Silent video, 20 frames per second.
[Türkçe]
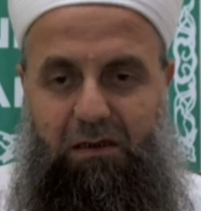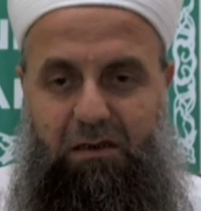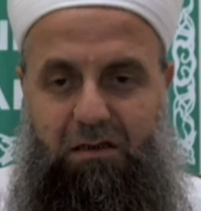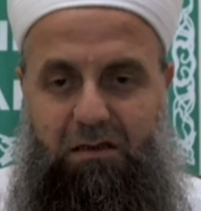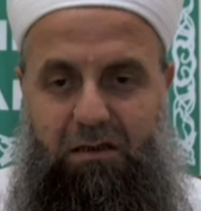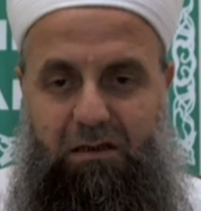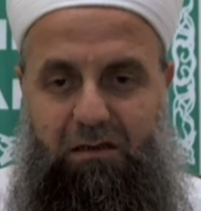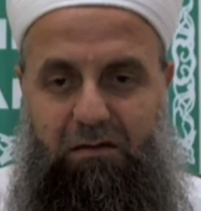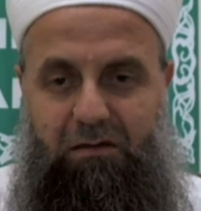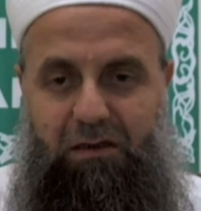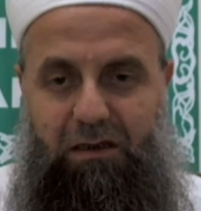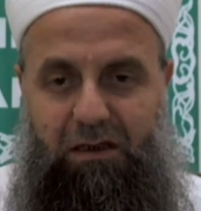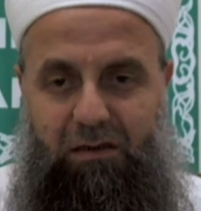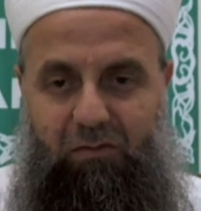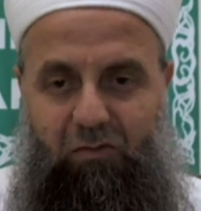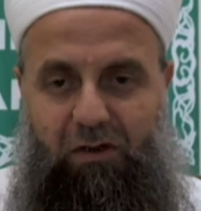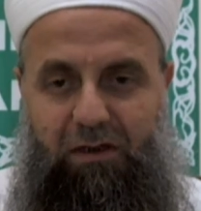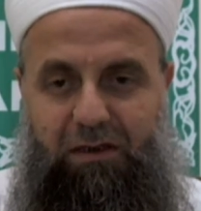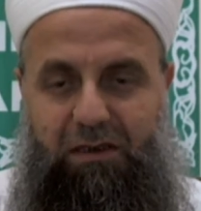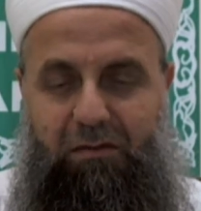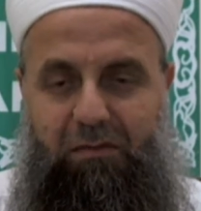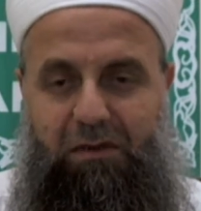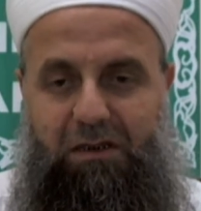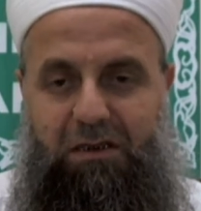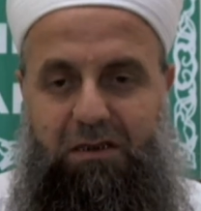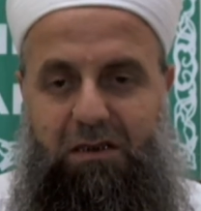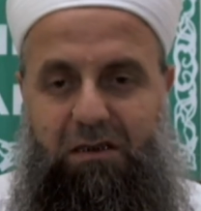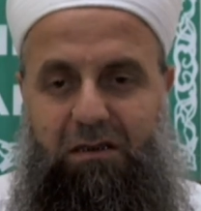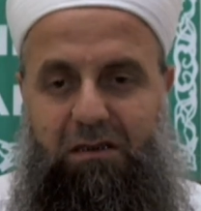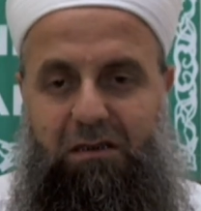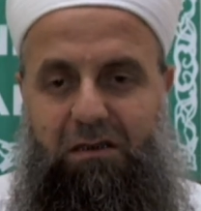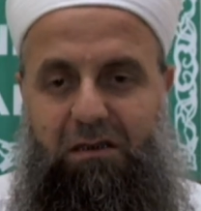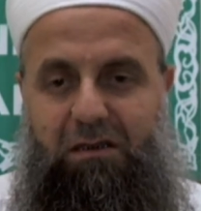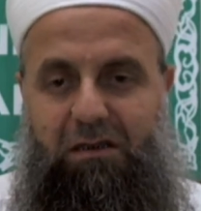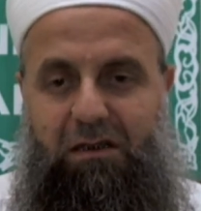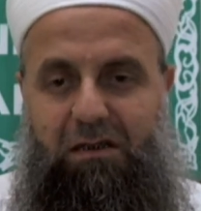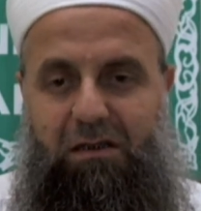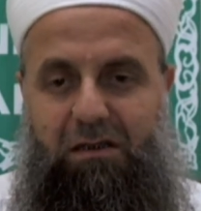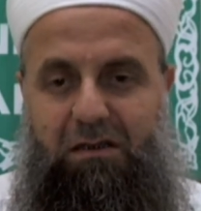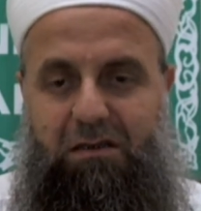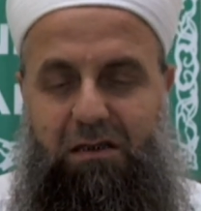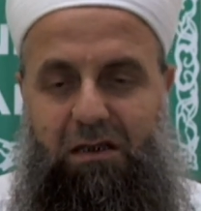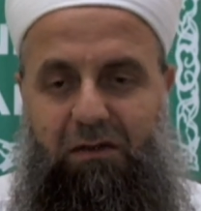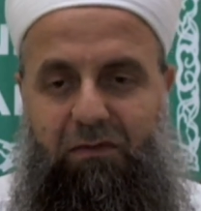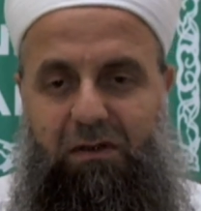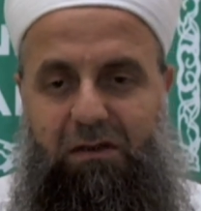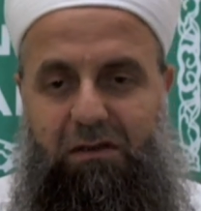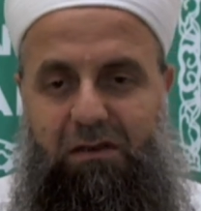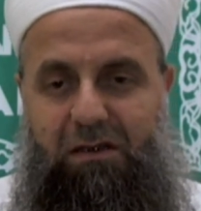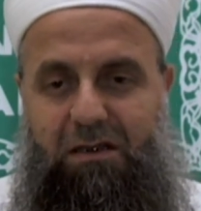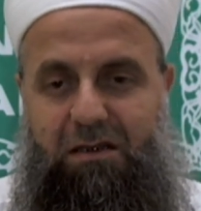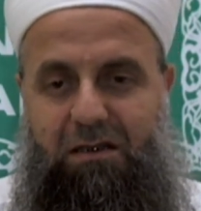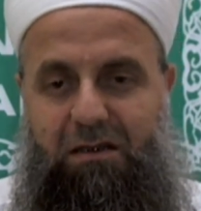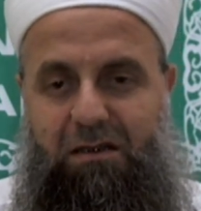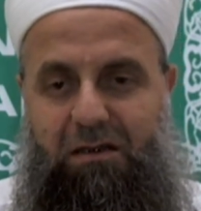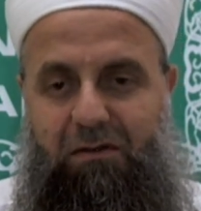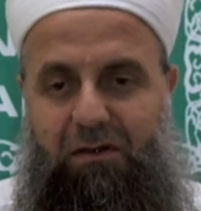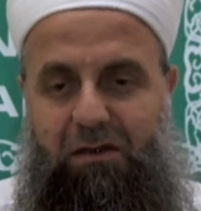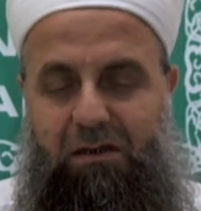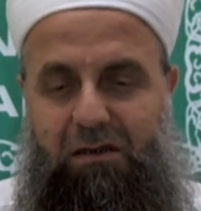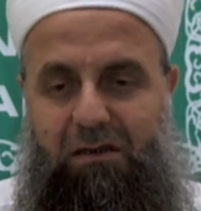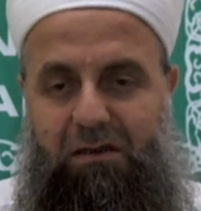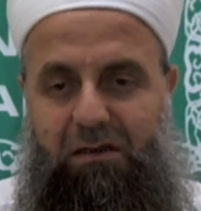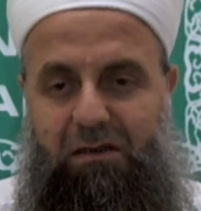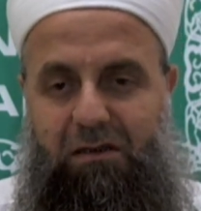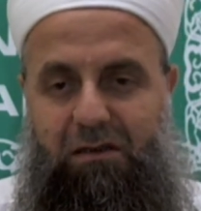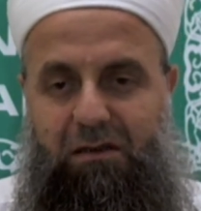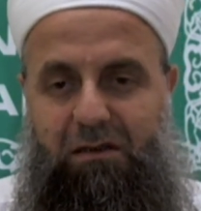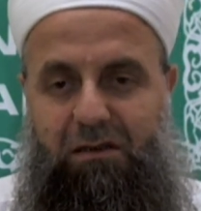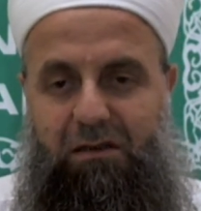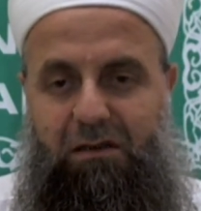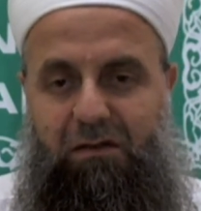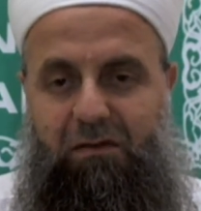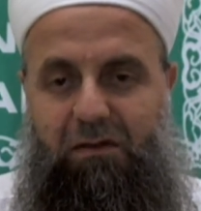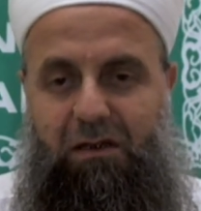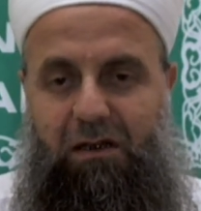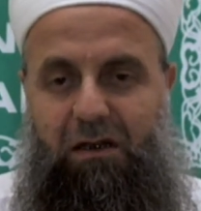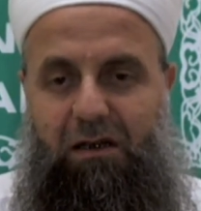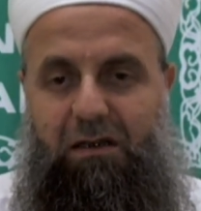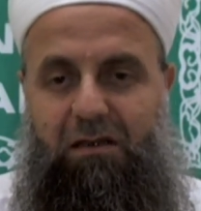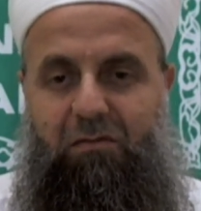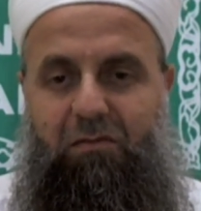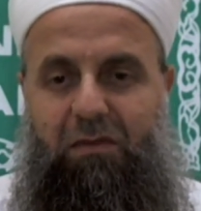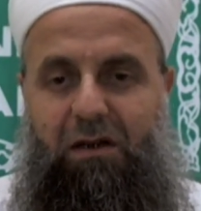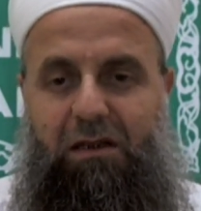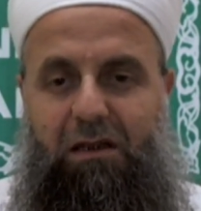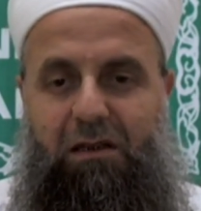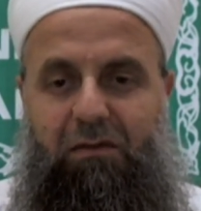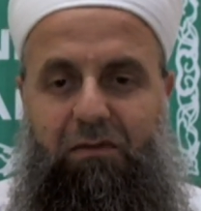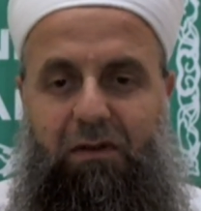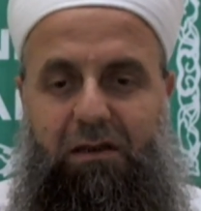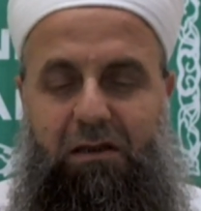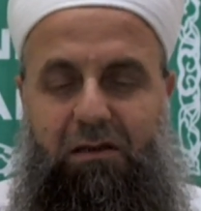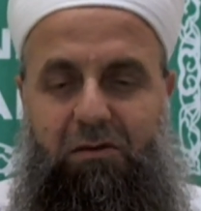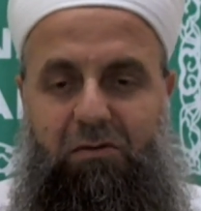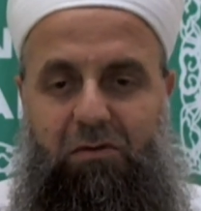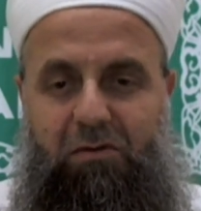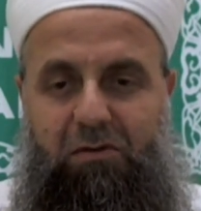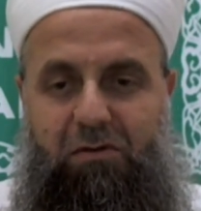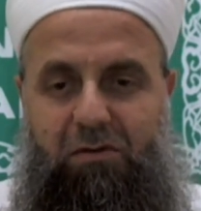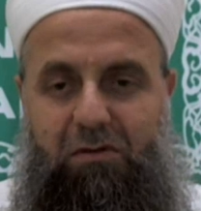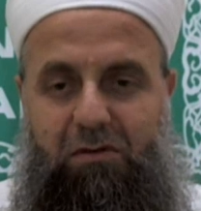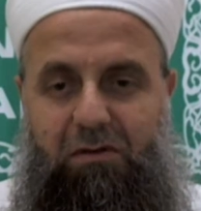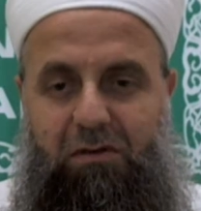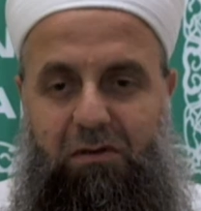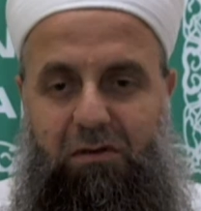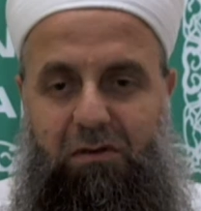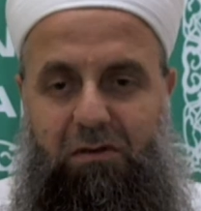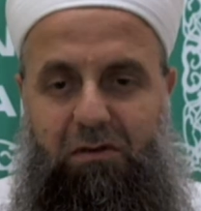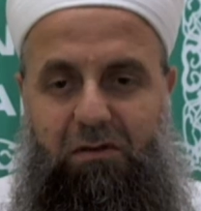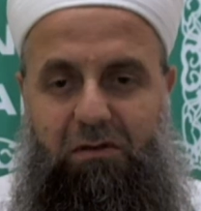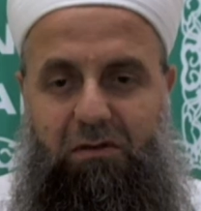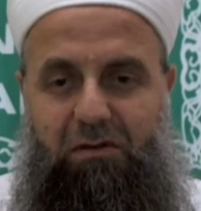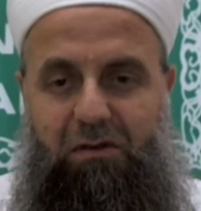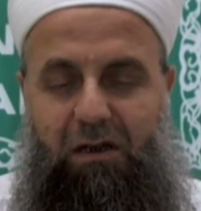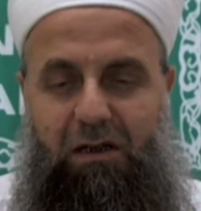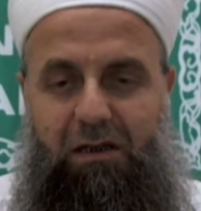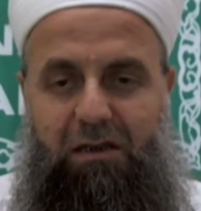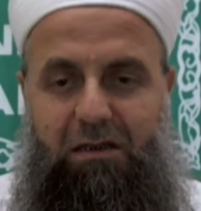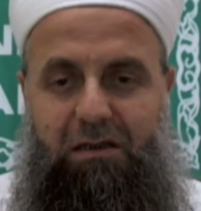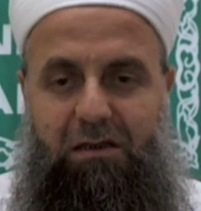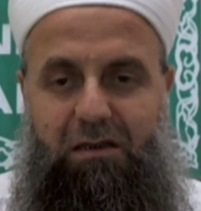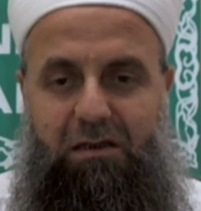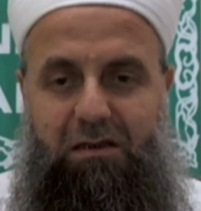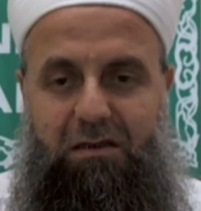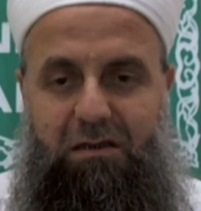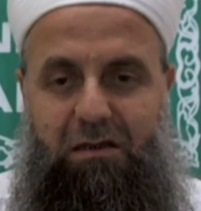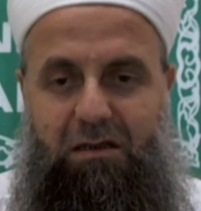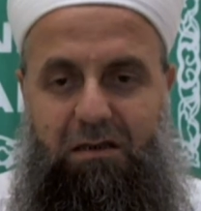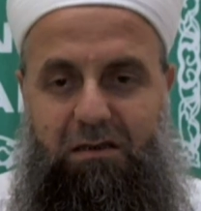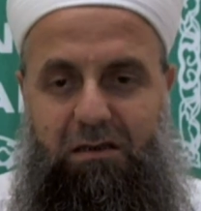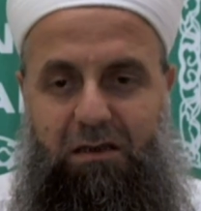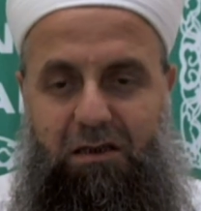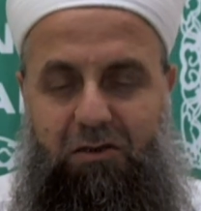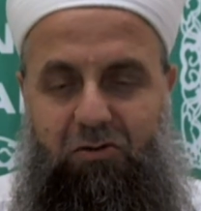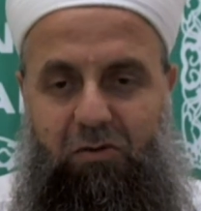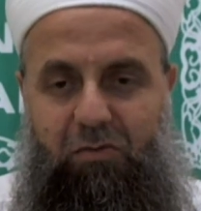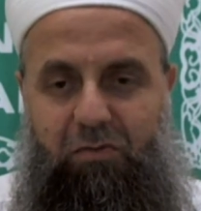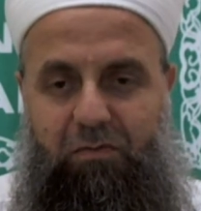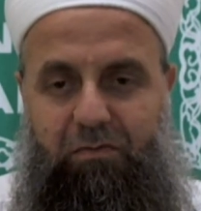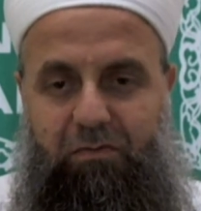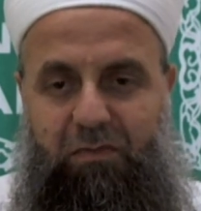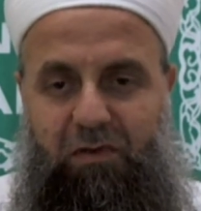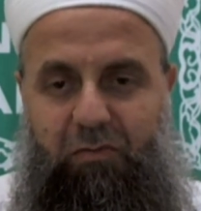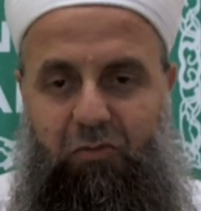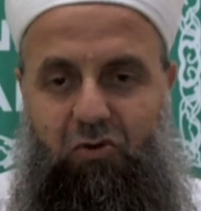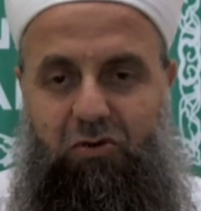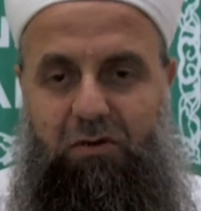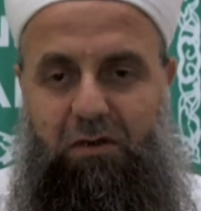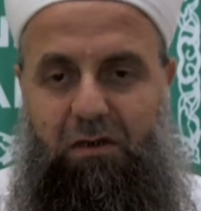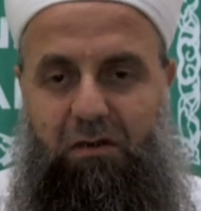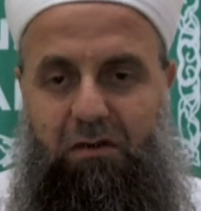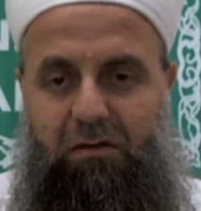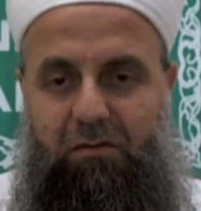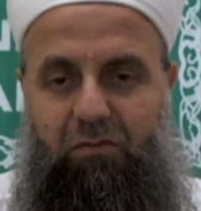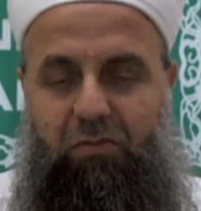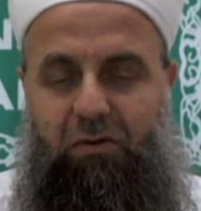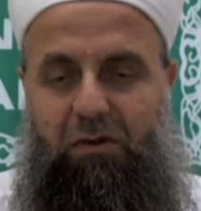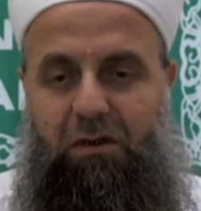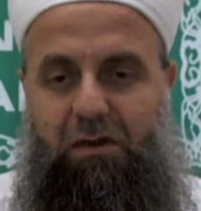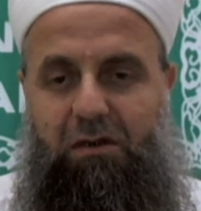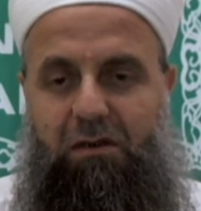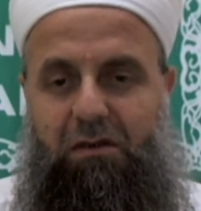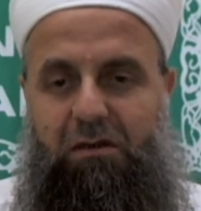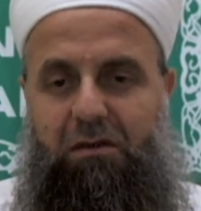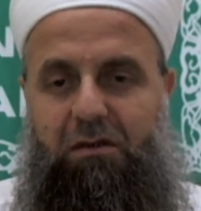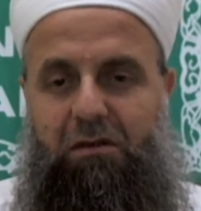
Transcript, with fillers: Sen daha muhakemeli şekilde yani sayfanın neresinde ne var veya hangi mana ifade ediyor ayetlerin sırasında az çok ipuçları bularak